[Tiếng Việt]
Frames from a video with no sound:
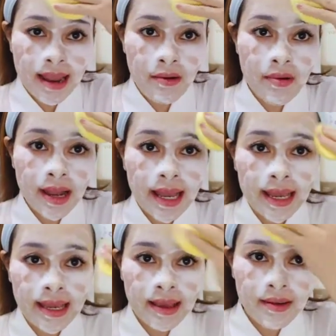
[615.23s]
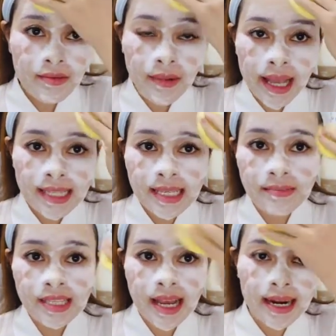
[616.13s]
lau cái à, vùng
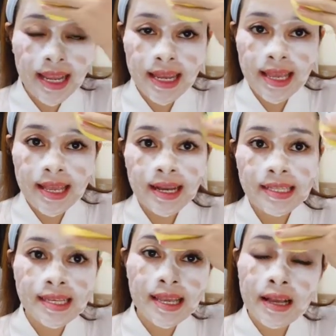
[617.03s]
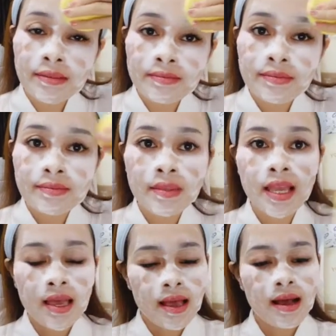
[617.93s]
enzyme trắng này đi nhé các chị nhé.
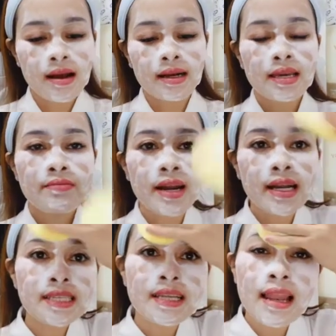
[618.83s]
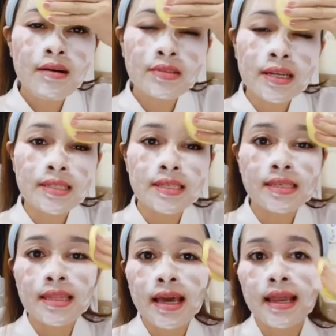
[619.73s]
À, khi mà các chị lau thì các chị
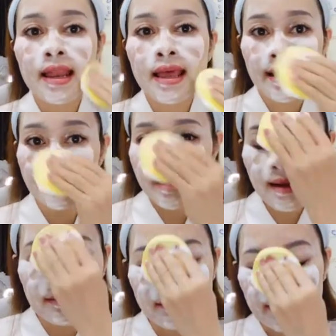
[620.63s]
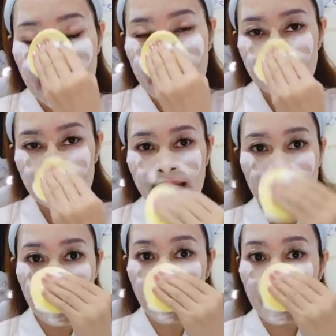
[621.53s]
sẽ thấy là làn da của chúng ta nó
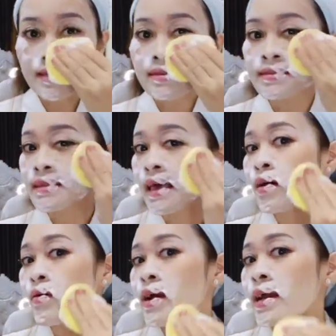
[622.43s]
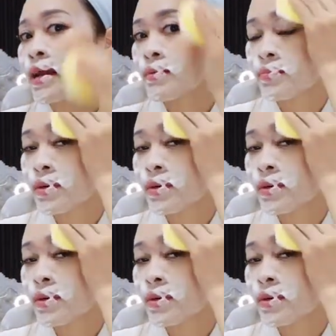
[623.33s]
sẽ có cái sự sáng khỏe ngay lập